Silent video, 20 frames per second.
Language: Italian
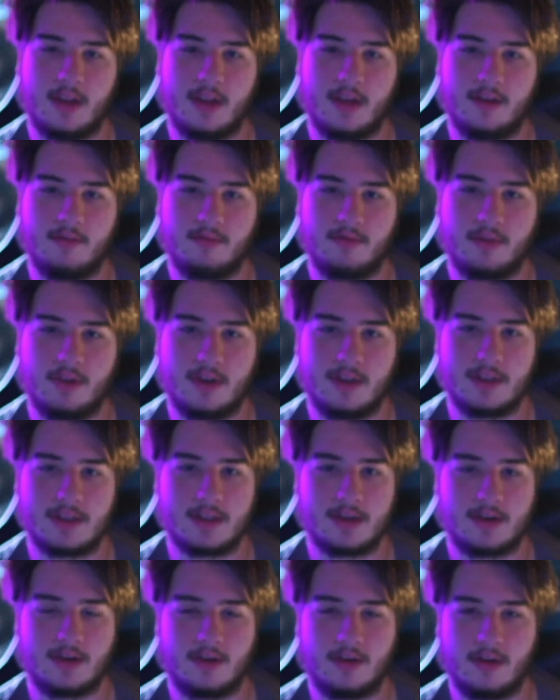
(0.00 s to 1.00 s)

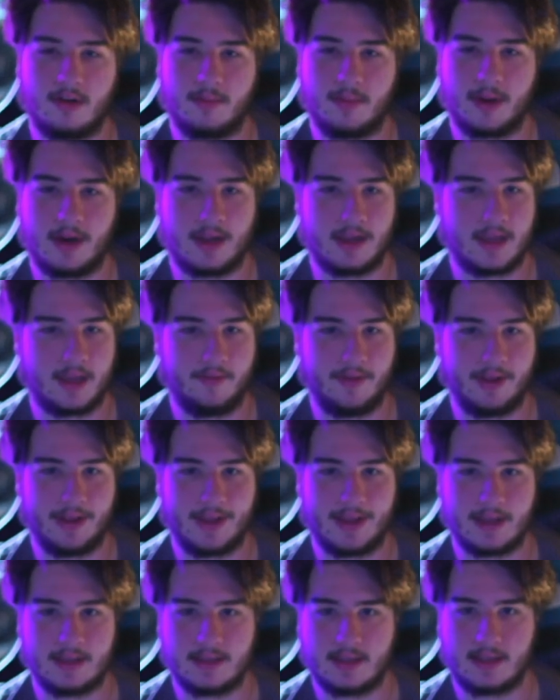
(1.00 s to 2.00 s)
utilizzerò per le chiavi di
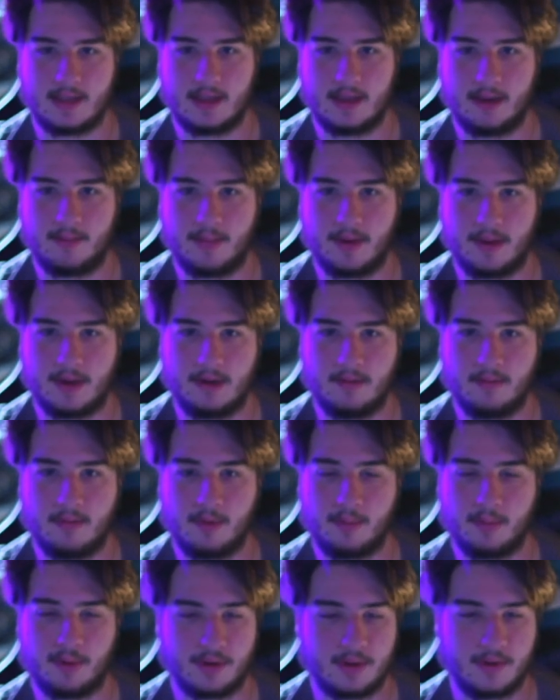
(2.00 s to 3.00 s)
casa e per il
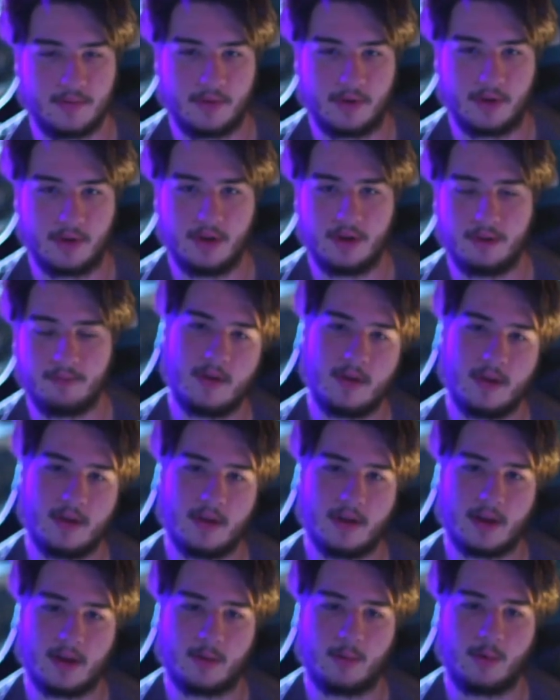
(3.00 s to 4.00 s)
mio portafoglio
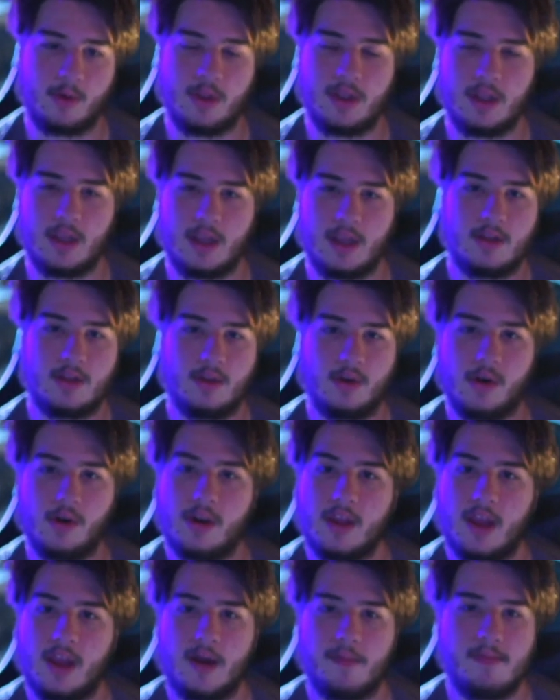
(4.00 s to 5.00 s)
eh, quindi
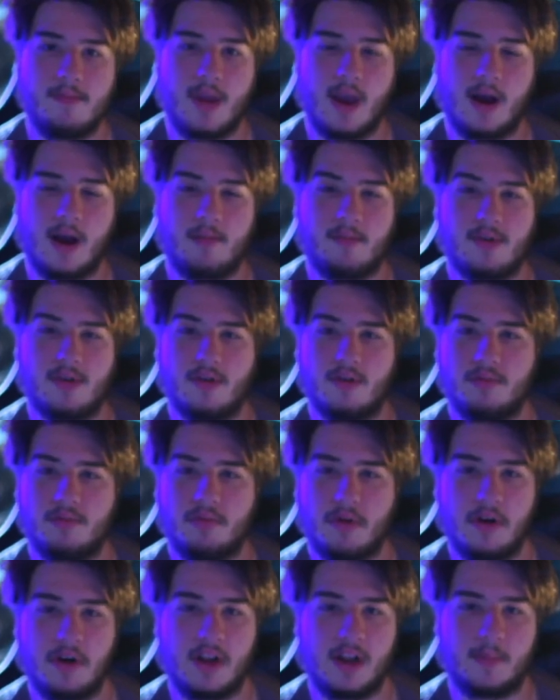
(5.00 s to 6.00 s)
noi abbiamo
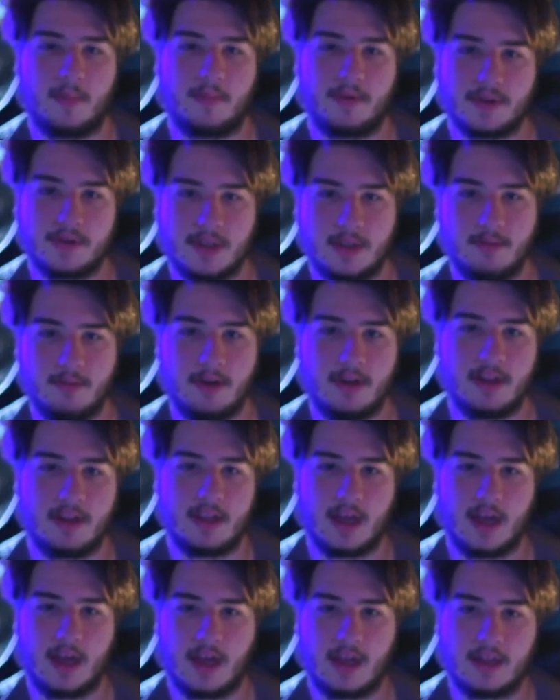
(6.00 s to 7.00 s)
poi la
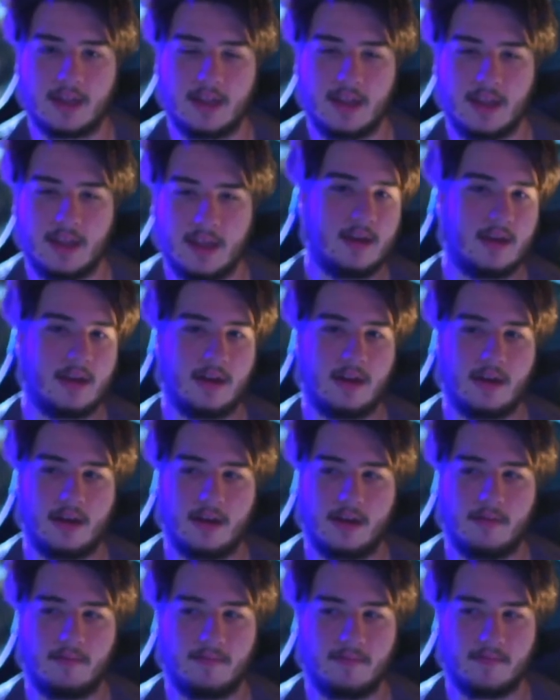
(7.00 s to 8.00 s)
possibilità di
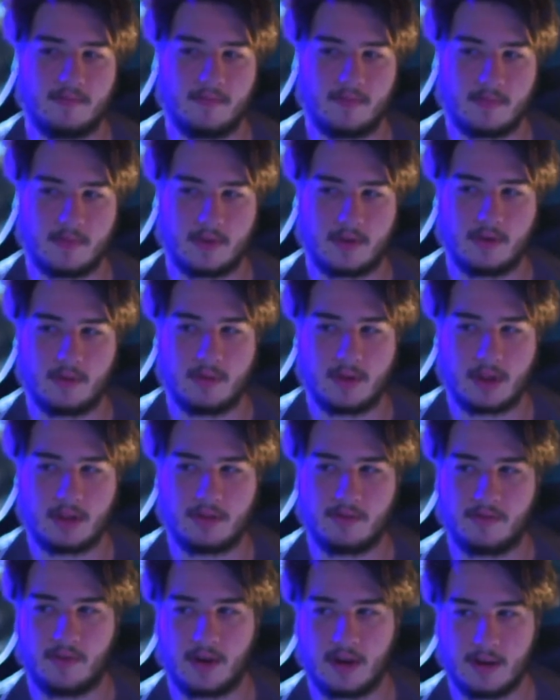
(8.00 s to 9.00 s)
ehm, come ho
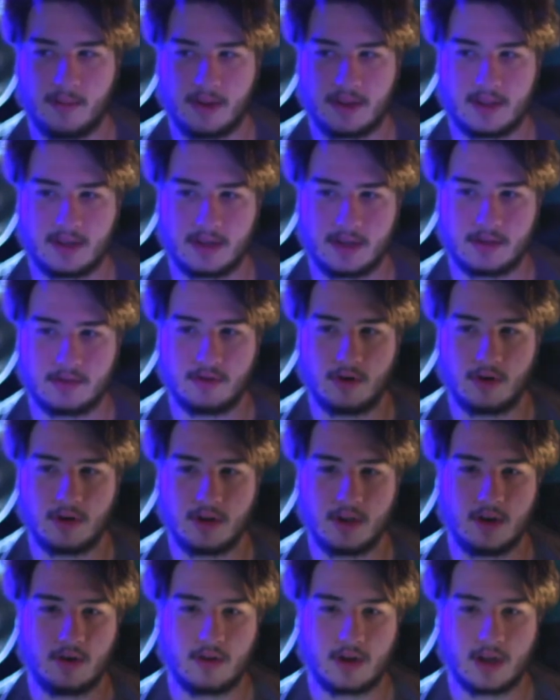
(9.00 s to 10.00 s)
detto fargli mettere i
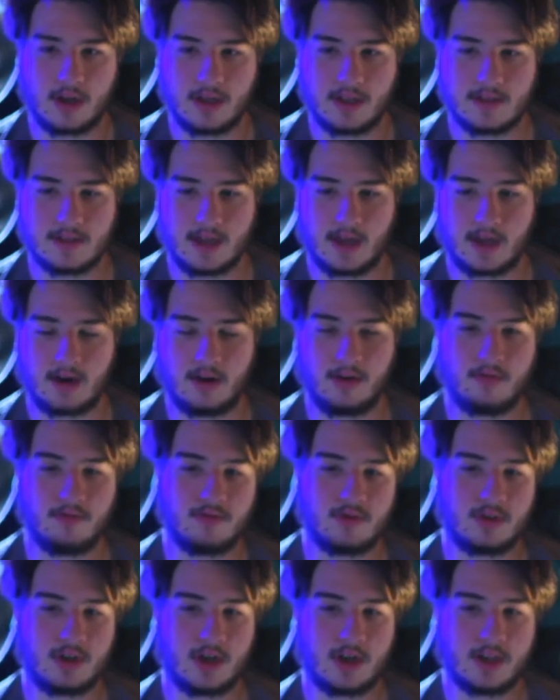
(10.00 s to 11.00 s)
suoni localizzarlo a
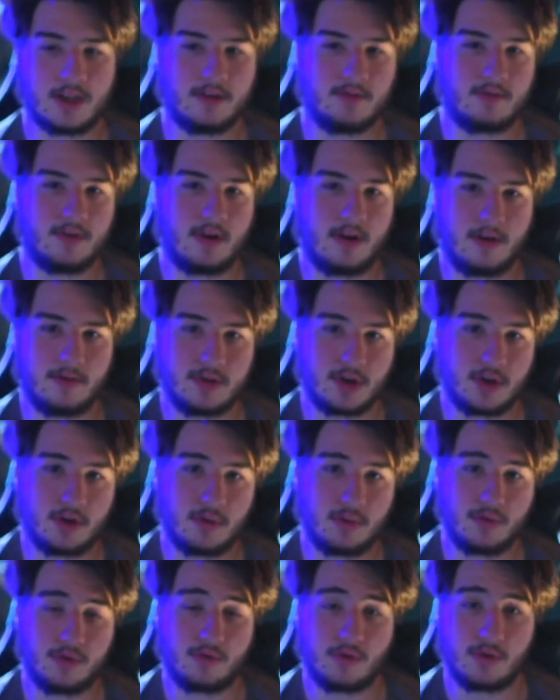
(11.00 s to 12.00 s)
un, certo, una, a un certo
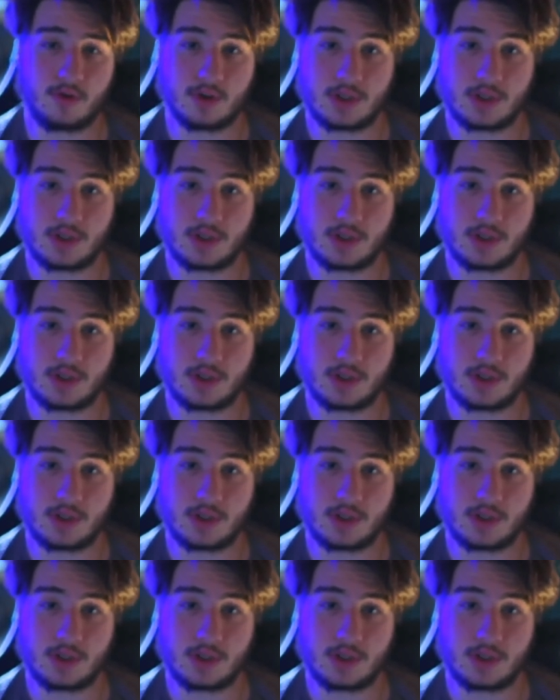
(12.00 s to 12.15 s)
punto quando